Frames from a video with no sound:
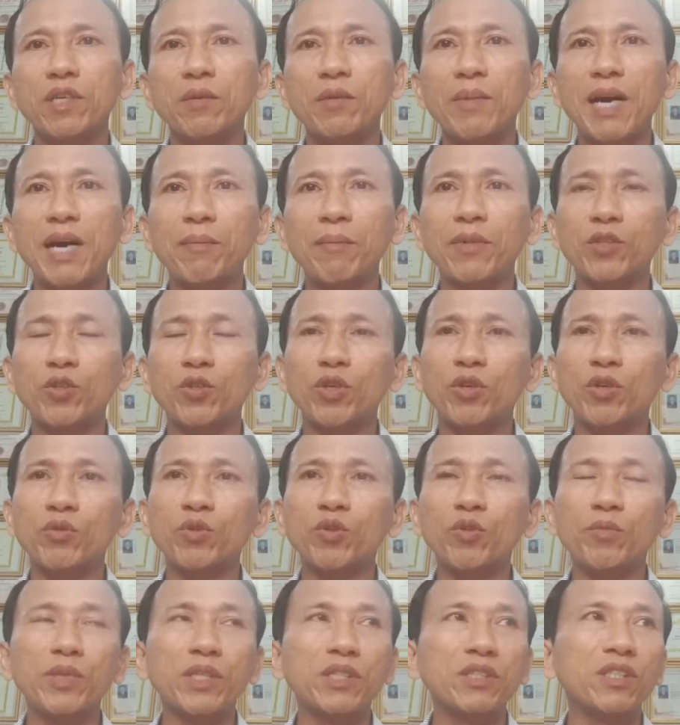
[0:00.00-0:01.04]
các bạn và tôi không
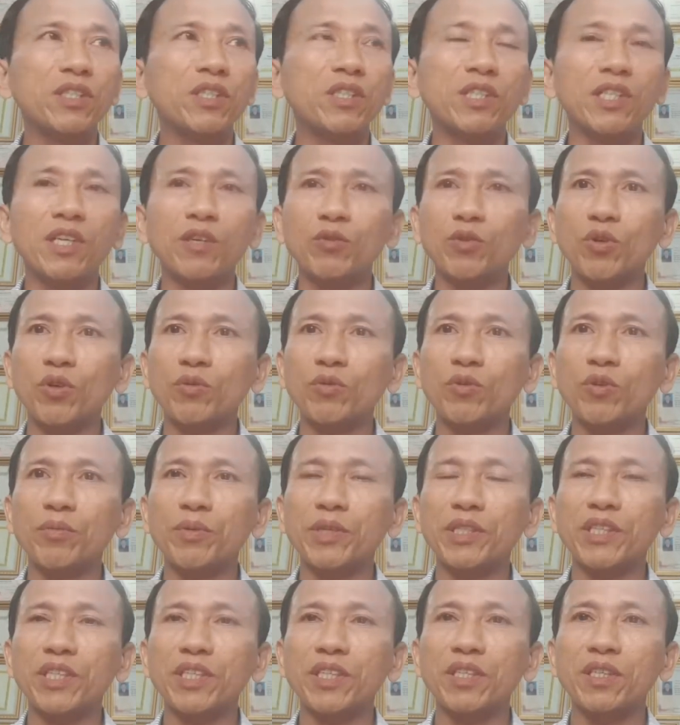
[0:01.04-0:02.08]
giúp được gì sao tôi không giúp
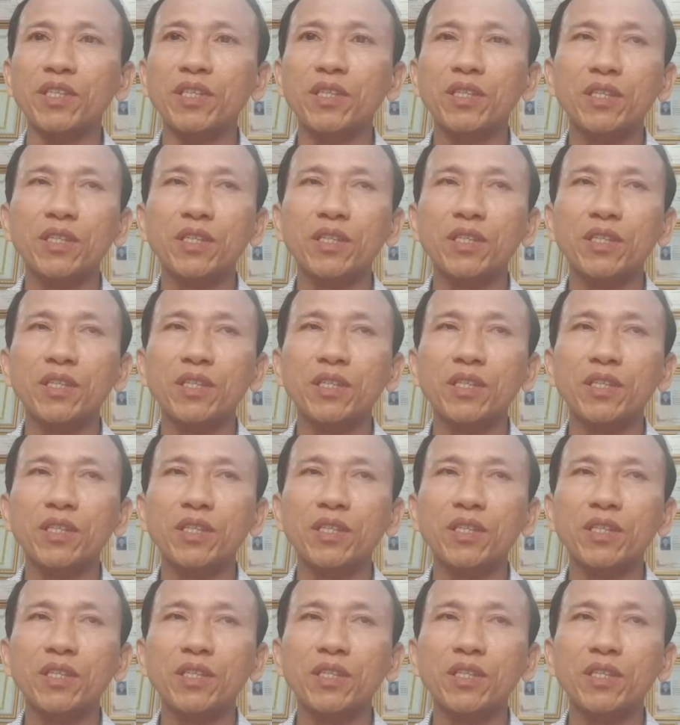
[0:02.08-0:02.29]
được gì